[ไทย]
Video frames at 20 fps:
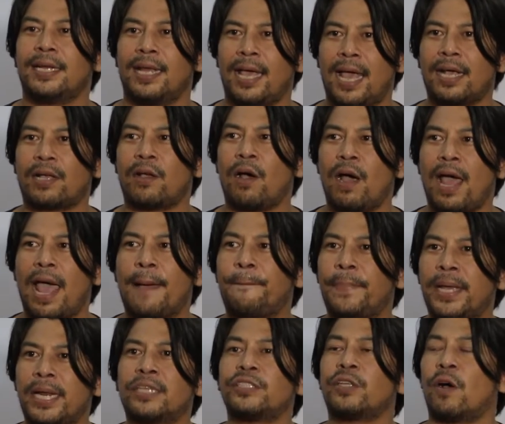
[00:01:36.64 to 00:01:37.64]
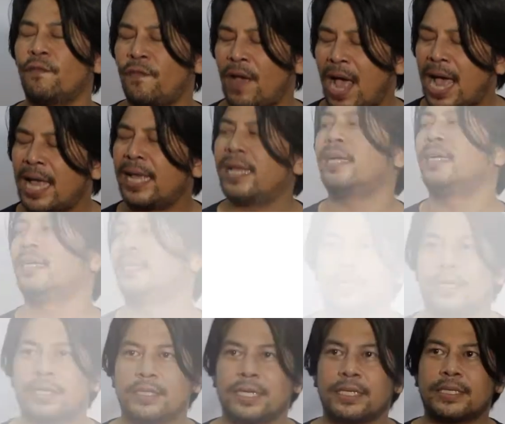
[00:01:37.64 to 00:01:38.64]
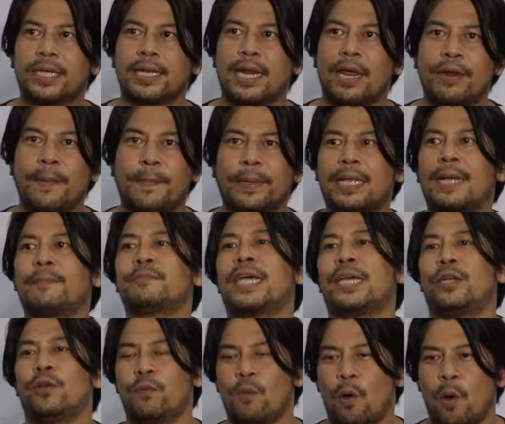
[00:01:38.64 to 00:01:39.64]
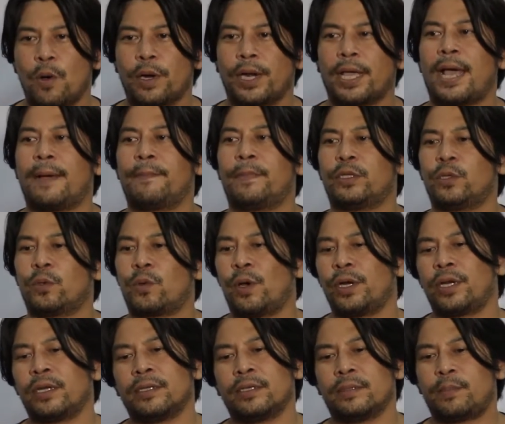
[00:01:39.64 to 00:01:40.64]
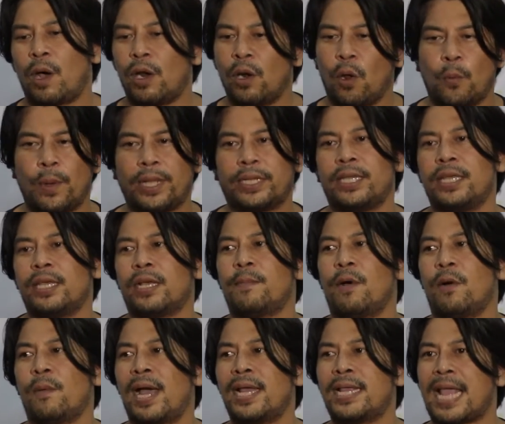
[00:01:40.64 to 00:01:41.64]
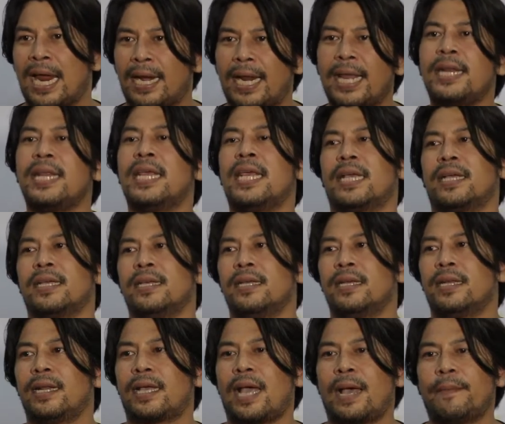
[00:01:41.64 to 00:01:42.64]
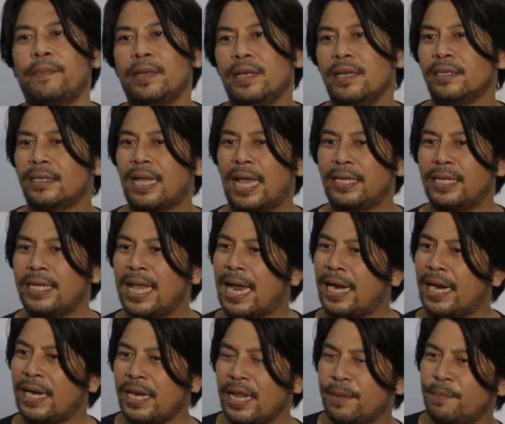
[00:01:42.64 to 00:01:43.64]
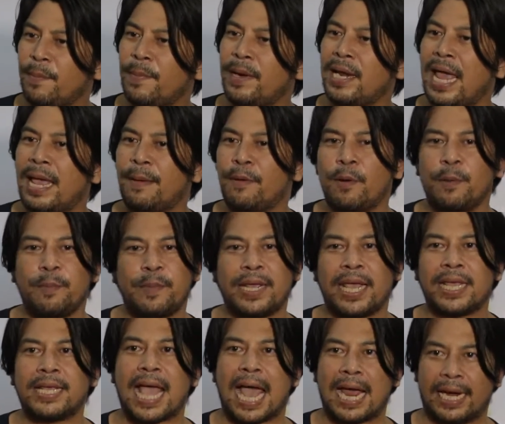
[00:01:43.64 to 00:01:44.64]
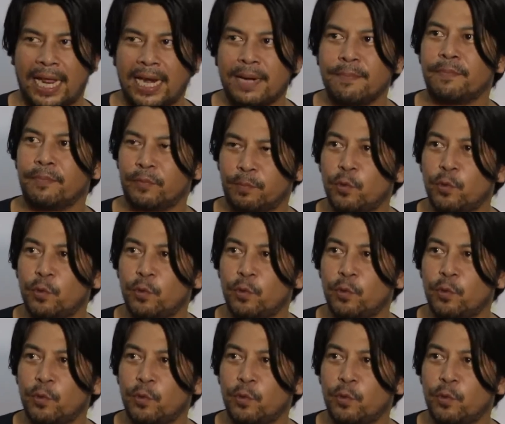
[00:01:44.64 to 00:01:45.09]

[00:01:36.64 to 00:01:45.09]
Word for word: นะฮะก็แฮปปี้ทั้งสองฝ่ายคือจริงๆ แล้วเนี่ยประทับใจทุกวงนะครับแล้วทุกคนพอลงเวทีก็บอกว่าอยากเล่นอีกนะครับแต่ที่อยากเล่นอีกไม่เป็นไร เพราะมีอยากเล่น